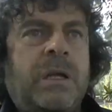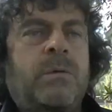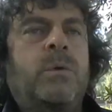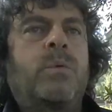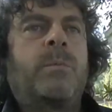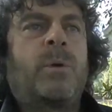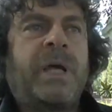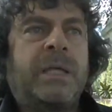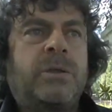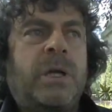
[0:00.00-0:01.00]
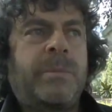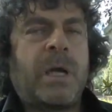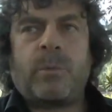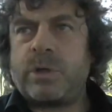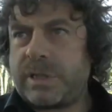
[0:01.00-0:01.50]
in qualunque momento, ne
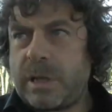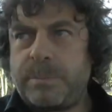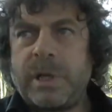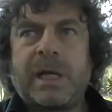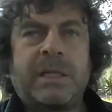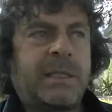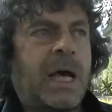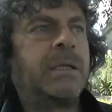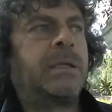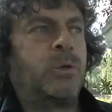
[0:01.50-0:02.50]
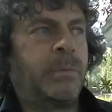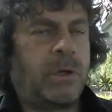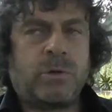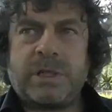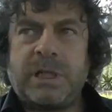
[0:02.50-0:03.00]
abbiamo esempi eclatanti,
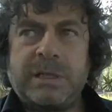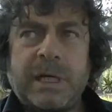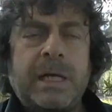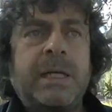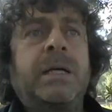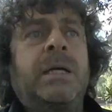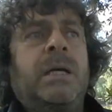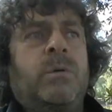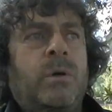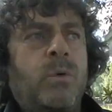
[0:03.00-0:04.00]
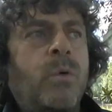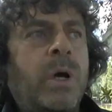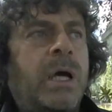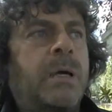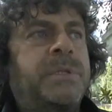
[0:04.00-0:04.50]
numerosi in Italia,
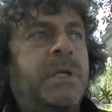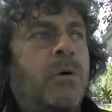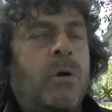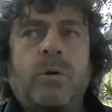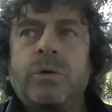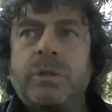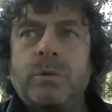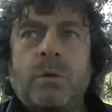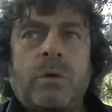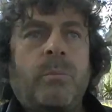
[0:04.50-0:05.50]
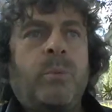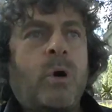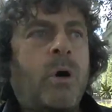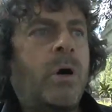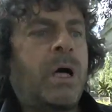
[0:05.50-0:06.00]
qualunque psicologo di turno
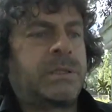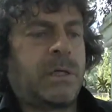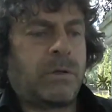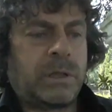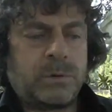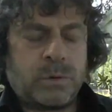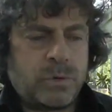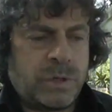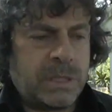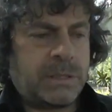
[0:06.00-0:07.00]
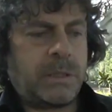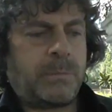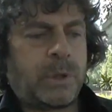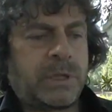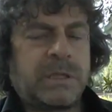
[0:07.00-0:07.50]
può, a seconda del suo
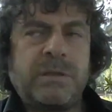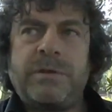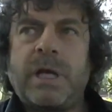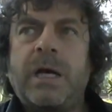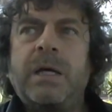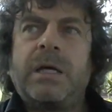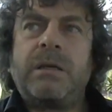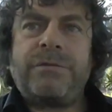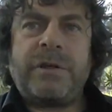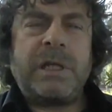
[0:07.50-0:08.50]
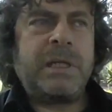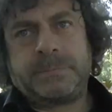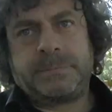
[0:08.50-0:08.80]
giudizio, portarti via i figli.